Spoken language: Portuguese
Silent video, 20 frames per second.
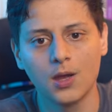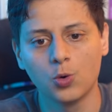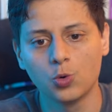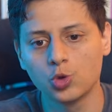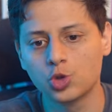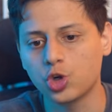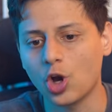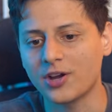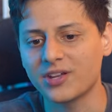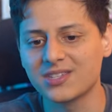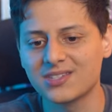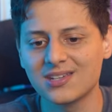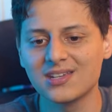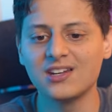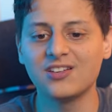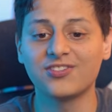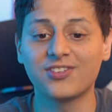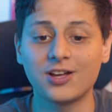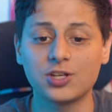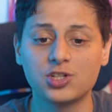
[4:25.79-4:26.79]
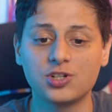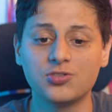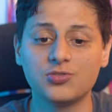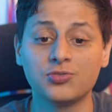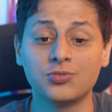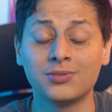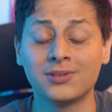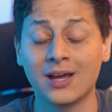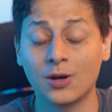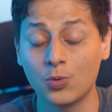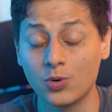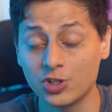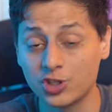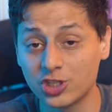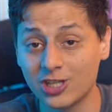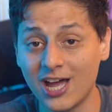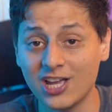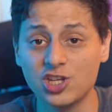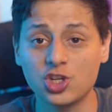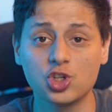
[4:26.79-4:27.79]
Um choque significativo na
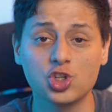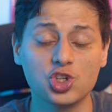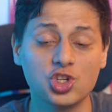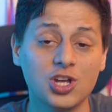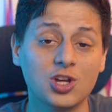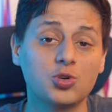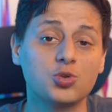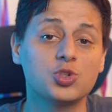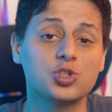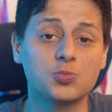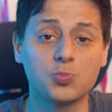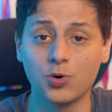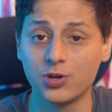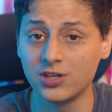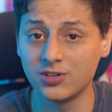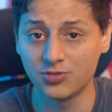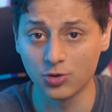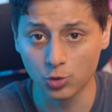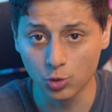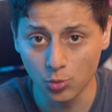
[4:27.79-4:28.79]
quantidade de dinheiro disponível